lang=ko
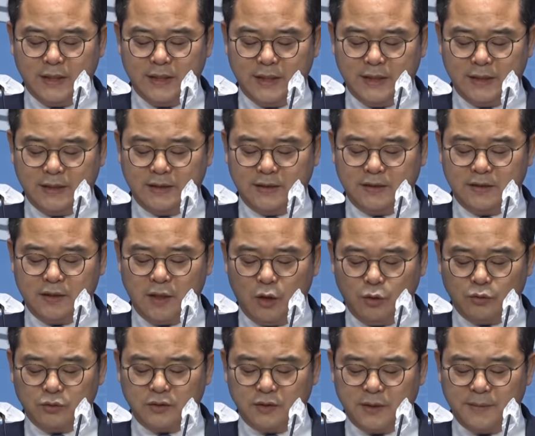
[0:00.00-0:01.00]

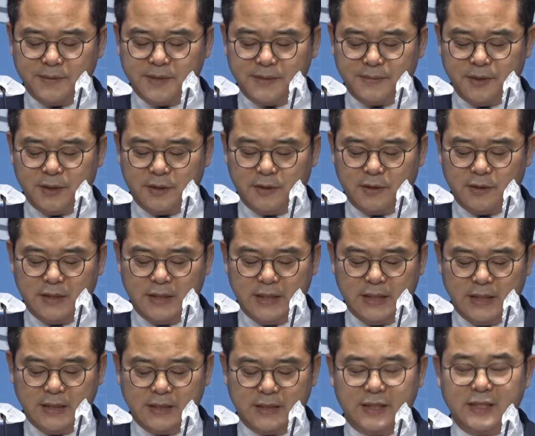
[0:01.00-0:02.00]
박정호 방송에 들어가 안
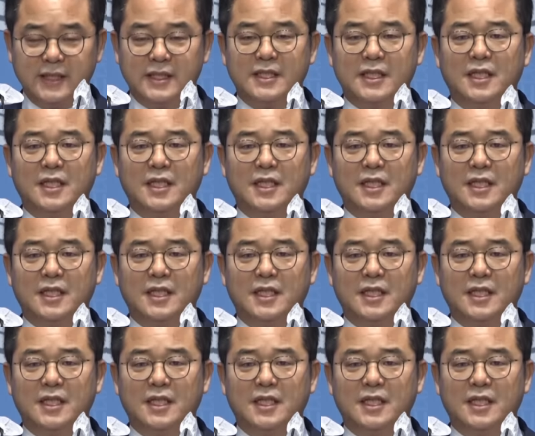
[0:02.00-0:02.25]
하고 음.